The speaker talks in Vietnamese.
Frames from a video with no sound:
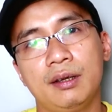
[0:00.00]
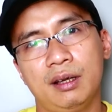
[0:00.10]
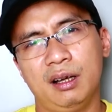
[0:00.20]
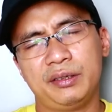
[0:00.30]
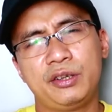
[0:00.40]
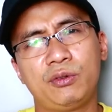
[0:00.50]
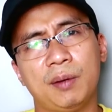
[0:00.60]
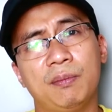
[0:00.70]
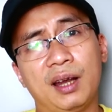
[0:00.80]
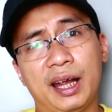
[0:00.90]
uh, siêu
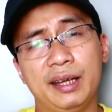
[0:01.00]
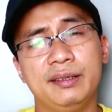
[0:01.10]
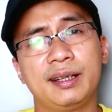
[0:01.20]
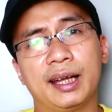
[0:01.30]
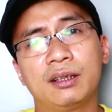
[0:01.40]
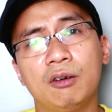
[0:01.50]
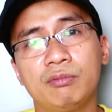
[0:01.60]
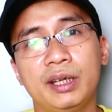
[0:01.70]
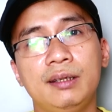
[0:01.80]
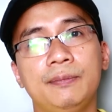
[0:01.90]
tầm lại những cái thông
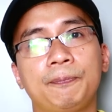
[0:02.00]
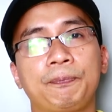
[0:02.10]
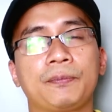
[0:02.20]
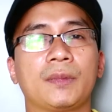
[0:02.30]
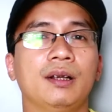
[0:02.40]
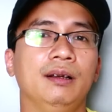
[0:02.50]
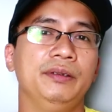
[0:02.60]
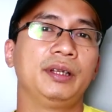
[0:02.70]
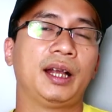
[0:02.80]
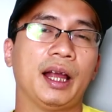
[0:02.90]
tin
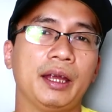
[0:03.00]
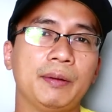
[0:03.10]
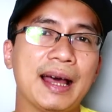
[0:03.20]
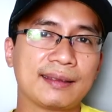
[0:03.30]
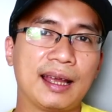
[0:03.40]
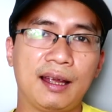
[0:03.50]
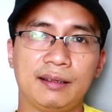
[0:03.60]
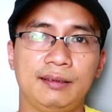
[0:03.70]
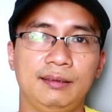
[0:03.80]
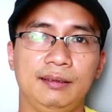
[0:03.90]
những cái data
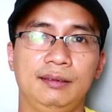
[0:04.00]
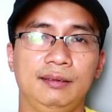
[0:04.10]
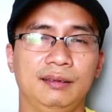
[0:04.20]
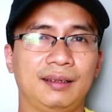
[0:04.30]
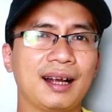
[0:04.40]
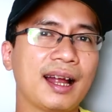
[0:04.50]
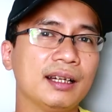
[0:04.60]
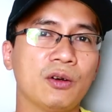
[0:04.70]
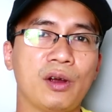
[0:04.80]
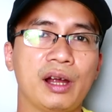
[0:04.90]
từ các hãng
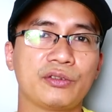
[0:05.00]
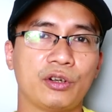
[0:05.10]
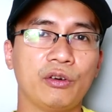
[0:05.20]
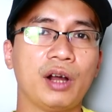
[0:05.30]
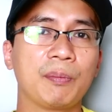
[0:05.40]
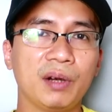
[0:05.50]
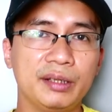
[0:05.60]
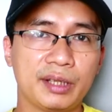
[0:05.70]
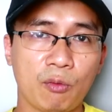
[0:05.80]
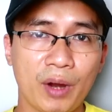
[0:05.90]
nước hoa sau đó họ up lên
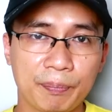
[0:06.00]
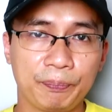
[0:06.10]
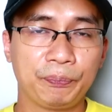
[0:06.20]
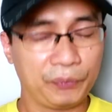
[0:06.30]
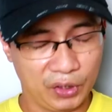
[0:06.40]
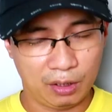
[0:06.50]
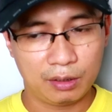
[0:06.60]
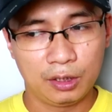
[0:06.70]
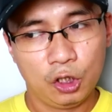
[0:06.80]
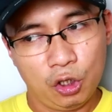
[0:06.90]
trang web đó
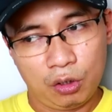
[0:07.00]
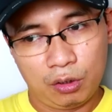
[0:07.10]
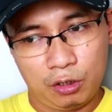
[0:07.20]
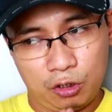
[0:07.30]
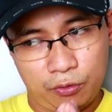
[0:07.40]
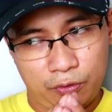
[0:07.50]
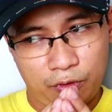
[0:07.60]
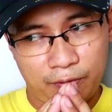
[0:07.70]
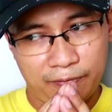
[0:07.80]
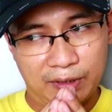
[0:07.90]

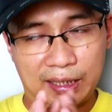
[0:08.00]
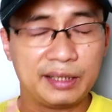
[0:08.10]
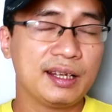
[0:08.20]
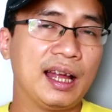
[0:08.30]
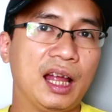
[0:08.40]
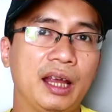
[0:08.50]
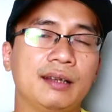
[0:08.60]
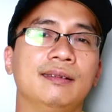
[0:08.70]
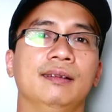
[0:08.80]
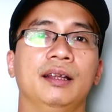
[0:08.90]
và cái thứ hai
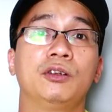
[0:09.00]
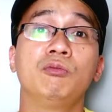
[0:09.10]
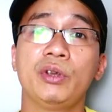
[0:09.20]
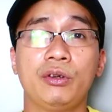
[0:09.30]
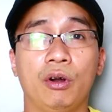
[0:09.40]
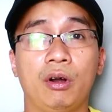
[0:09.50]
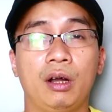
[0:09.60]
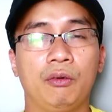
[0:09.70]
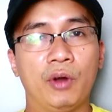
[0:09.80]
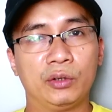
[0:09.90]
là thông tin của họ
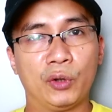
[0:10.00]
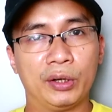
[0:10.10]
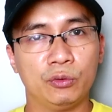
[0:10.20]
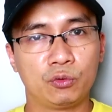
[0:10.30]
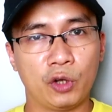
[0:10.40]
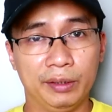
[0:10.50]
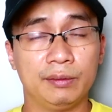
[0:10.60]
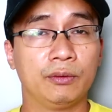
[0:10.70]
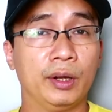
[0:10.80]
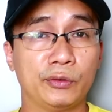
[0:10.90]
hoàn toàn chuẩn
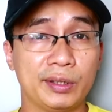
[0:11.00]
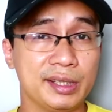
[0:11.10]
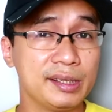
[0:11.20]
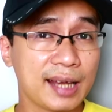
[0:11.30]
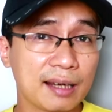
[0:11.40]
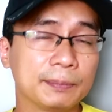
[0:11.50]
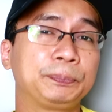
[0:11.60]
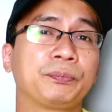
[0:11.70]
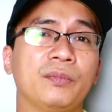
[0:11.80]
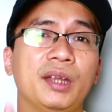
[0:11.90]
hoàn toàn chính xác
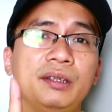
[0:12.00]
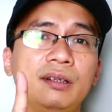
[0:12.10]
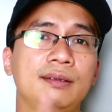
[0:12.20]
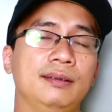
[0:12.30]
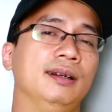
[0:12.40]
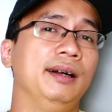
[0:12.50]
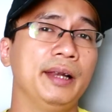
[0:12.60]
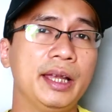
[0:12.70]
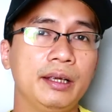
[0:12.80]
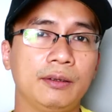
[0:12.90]
thế nhưng ở
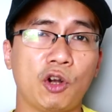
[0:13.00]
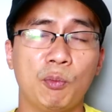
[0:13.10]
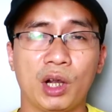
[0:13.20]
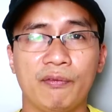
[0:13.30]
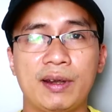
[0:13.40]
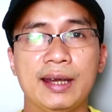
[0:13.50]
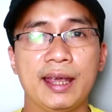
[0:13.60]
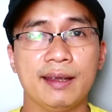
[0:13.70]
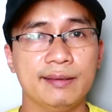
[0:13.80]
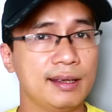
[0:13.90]
đây có một cái vấn
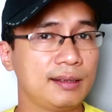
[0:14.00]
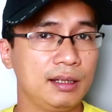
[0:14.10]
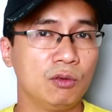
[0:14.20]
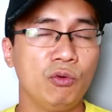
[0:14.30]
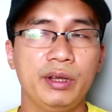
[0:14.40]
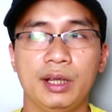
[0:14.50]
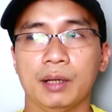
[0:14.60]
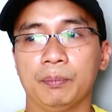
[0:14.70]
đề rất rất là nguy hiểm